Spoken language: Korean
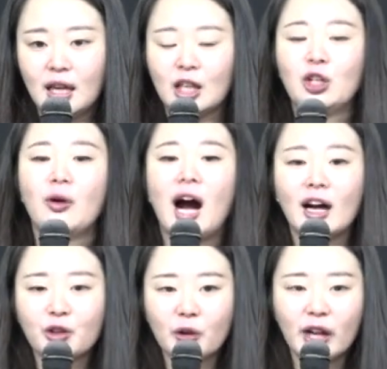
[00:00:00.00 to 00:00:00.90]
그리고
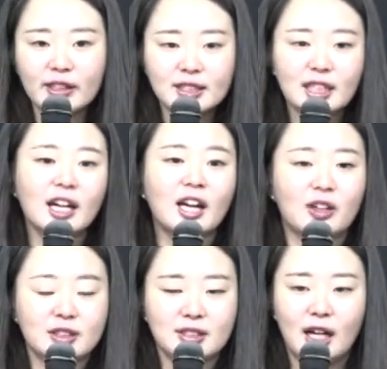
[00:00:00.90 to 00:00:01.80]
학교 현장의
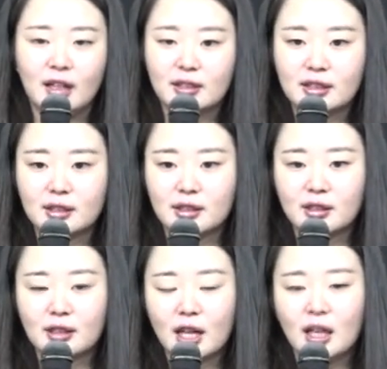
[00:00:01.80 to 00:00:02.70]

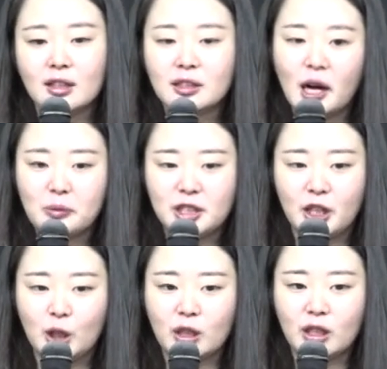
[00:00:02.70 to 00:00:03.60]
역사하는 흑암
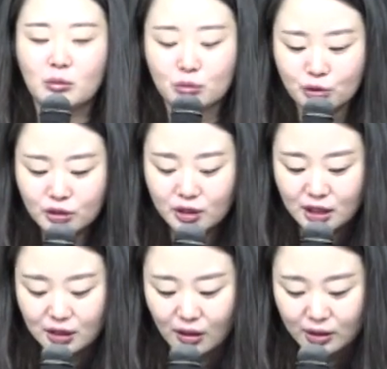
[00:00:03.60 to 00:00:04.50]
세력이
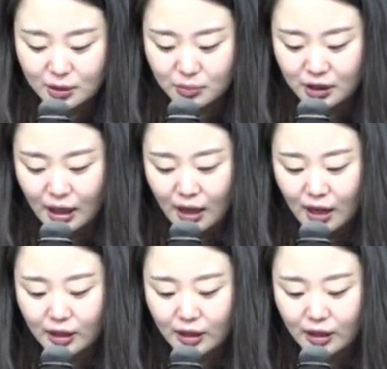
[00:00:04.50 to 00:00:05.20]
무너지는 것입니다.